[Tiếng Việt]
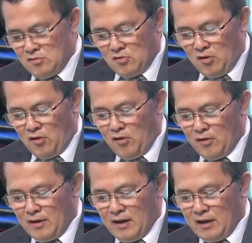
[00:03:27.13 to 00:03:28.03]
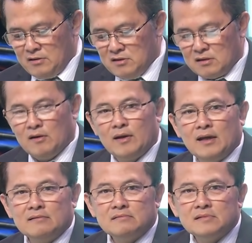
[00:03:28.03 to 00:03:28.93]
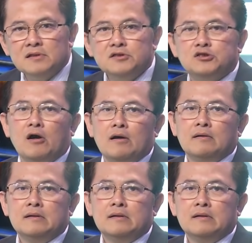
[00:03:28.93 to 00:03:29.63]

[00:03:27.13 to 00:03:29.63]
có gọi là được gọi là tự do